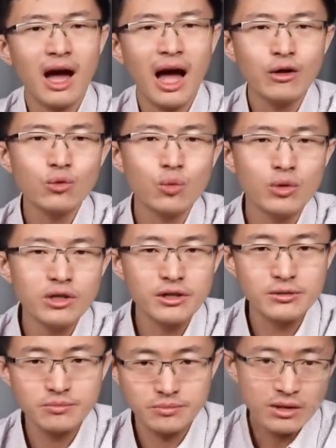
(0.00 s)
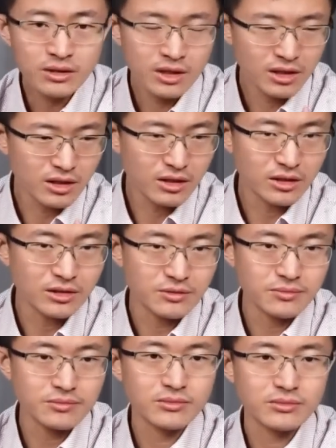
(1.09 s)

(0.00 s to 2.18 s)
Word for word: 韩国的这个。